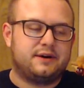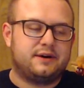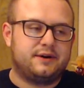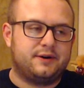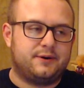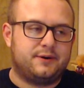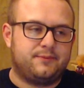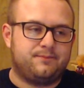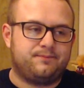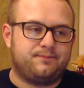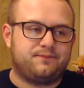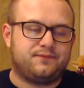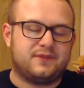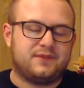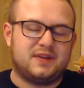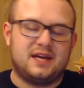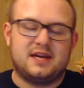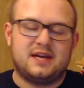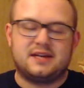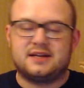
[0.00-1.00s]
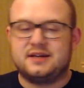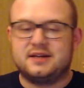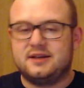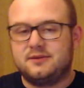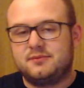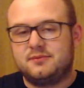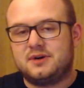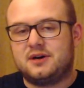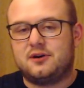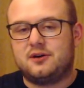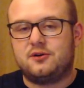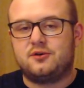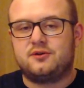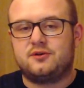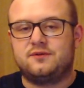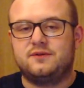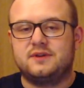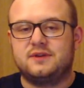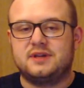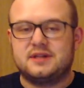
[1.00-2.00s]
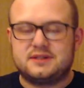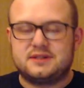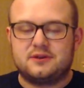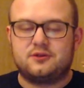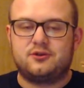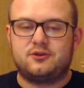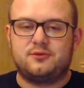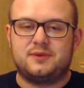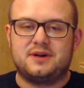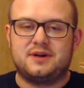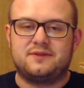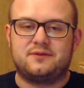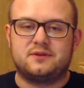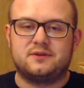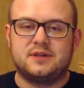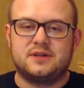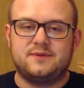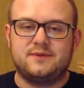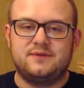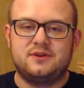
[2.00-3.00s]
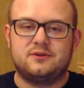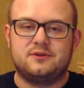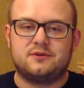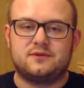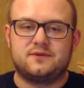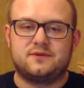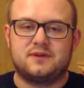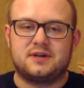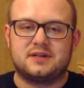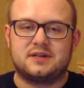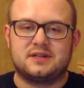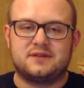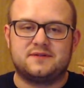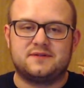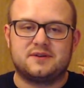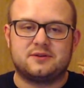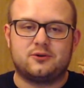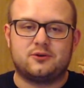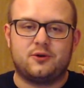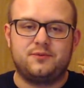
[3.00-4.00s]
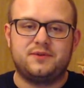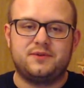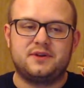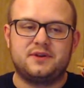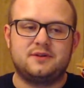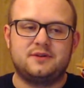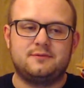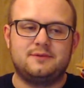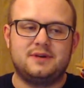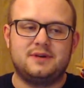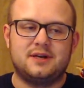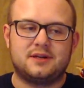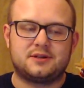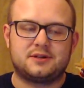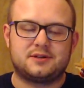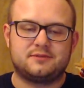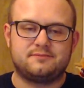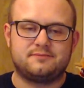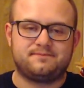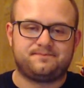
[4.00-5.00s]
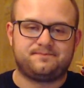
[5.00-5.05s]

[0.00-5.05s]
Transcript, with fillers: Ähm, der ja da immer auch, der jetzt auch nochmal von dem Video gefragt hat, wann kommt denn die Reaction?